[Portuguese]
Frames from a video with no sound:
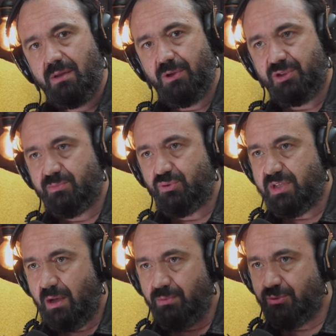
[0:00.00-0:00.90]
Nós temos
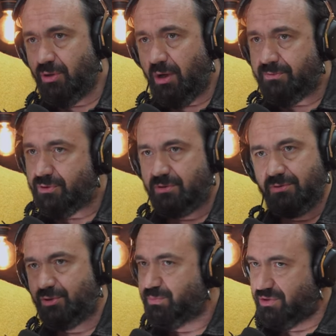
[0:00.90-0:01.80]
os álbuns novos, que
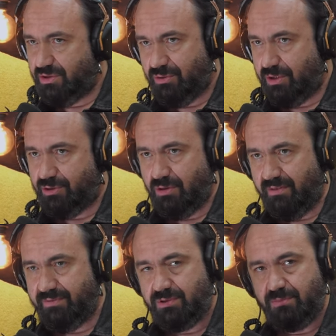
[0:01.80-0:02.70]
são exposições
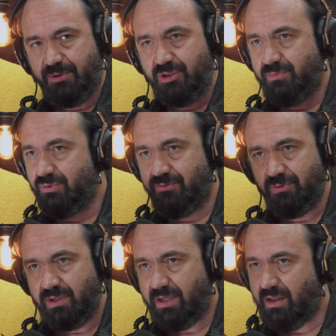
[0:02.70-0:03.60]
novas. Depois temos o
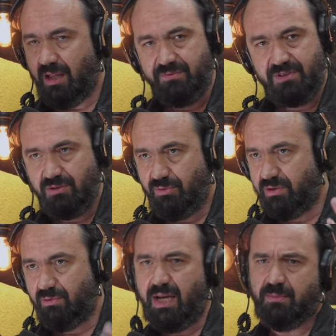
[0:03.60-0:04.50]
fundo de catálogo, de vez em
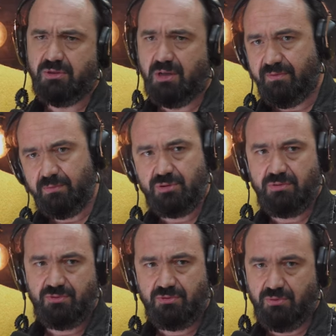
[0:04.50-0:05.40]
quando tocamos. Olha, vamos,
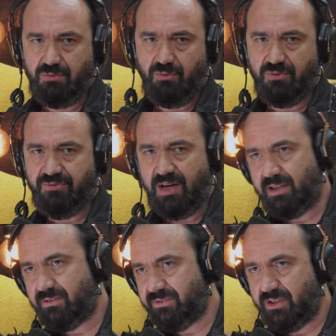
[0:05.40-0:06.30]
o
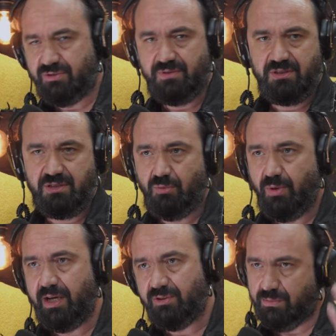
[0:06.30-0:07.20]
Wolfart fez
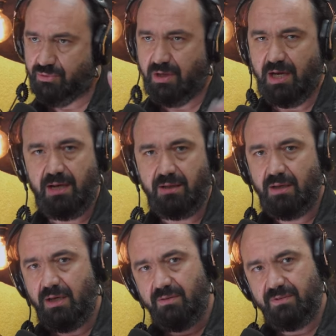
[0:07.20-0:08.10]
25 anos, vamos tocar.
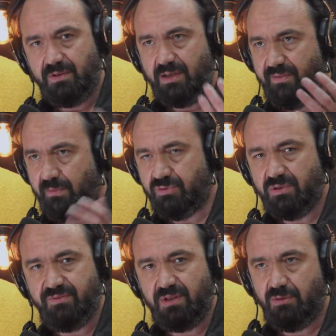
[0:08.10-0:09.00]
Gravámos um
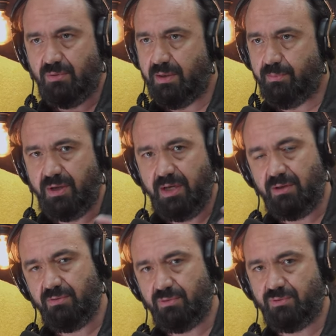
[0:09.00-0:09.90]
DVD no Campo
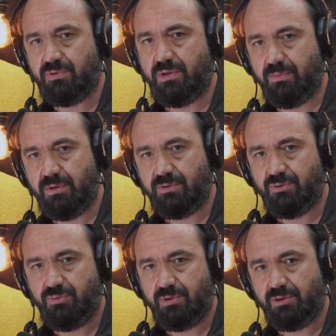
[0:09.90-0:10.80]
Pequeno, que os, eh,
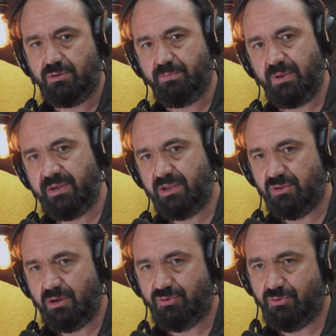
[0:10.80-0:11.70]
as duas
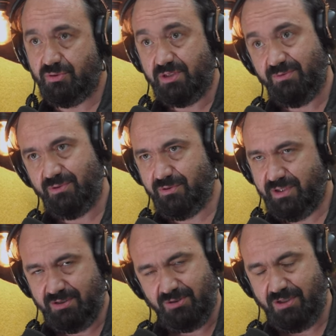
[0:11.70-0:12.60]
primeiras horas do concerto foram
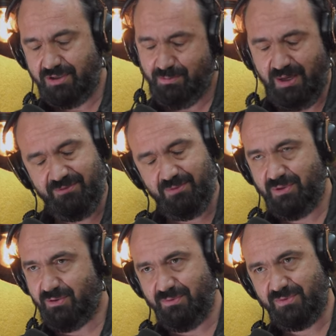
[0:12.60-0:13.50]
3 horas. Pá, foi
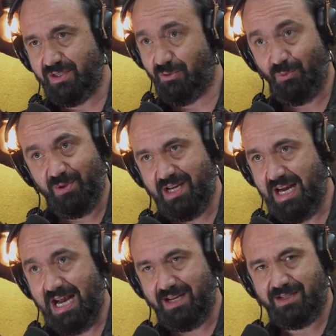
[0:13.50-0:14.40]
uma confusão com o
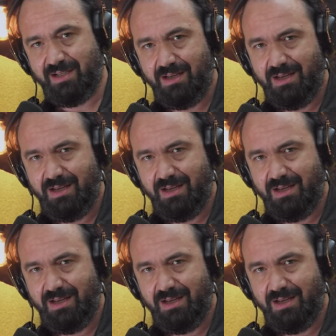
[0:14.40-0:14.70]
IGAC